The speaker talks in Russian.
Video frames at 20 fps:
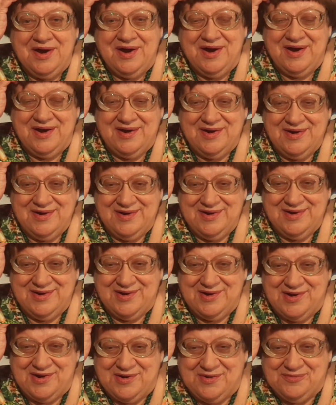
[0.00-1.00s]

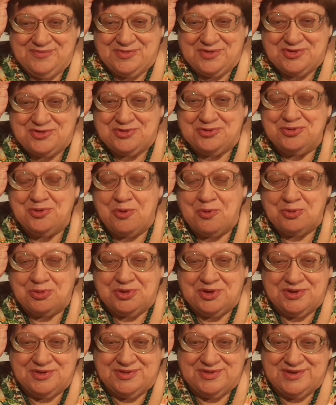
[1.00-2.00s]
Э,
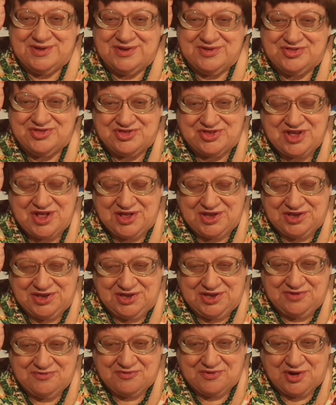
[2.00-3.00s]
Сноуден
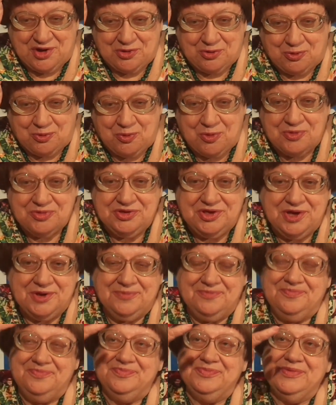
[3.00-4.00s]
целенький в
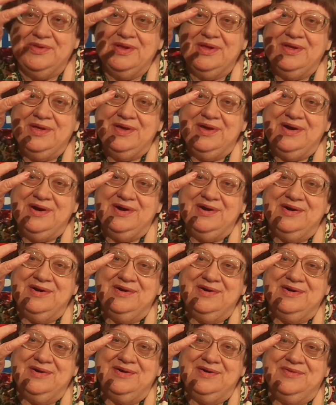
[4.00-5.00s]
Гонконге.
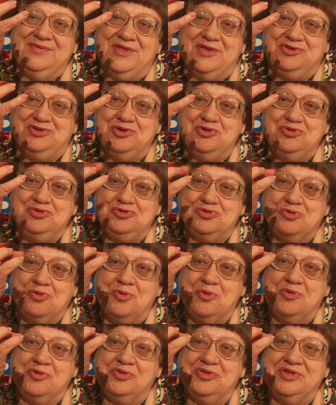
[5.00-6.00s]
Э, надеюсь,
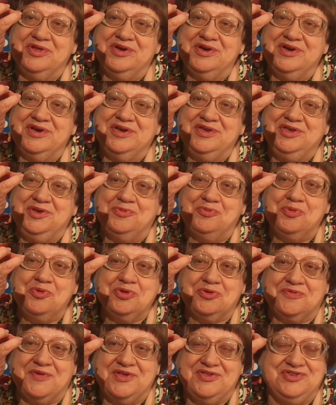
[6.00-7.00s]
он э, не
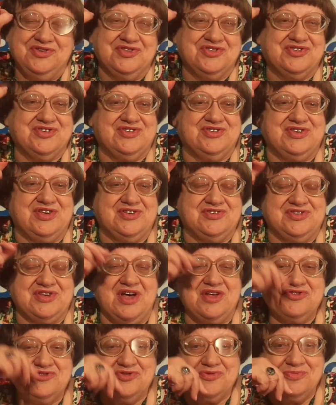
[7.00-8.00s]
будет водиться с
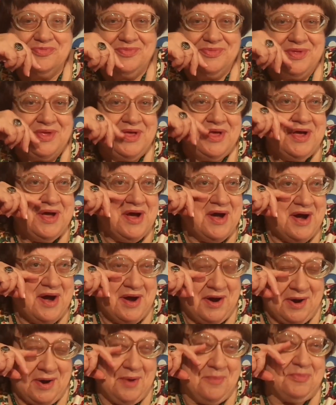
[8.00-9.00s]
Ассанжем,
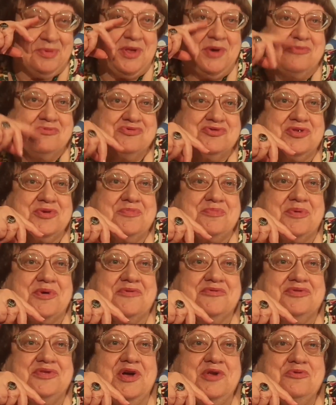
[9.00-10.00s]
потому что
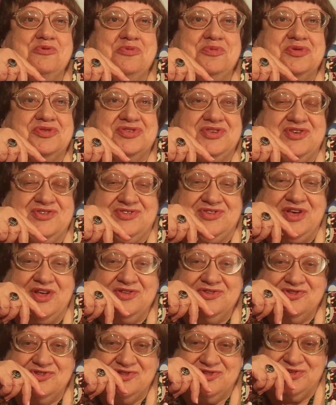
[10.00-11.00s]
правдолюбец
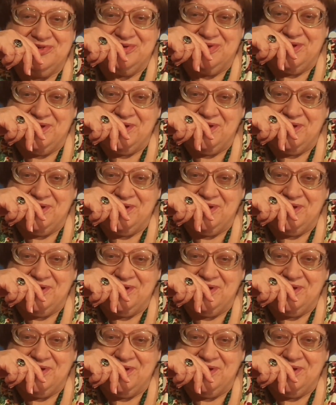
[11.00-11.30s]
Ассанж